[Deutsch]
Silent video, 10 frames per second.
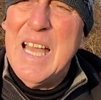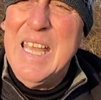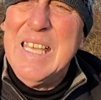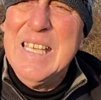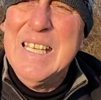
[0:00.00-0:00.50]

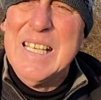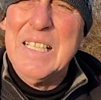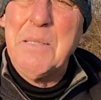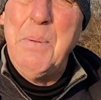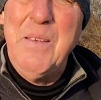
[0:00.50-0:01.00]
eigentlich eine
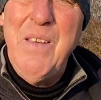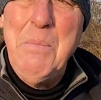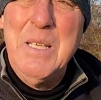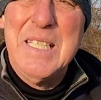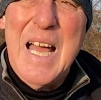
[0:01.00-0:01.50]
ganz
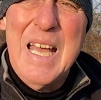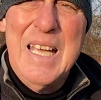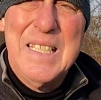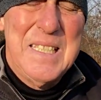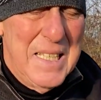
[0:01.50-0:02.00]
bequeme Sache
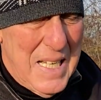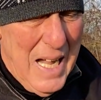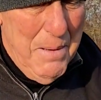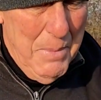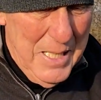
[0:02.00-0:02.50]
ist, die
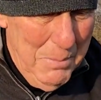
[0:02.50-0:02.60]
Sache mit dem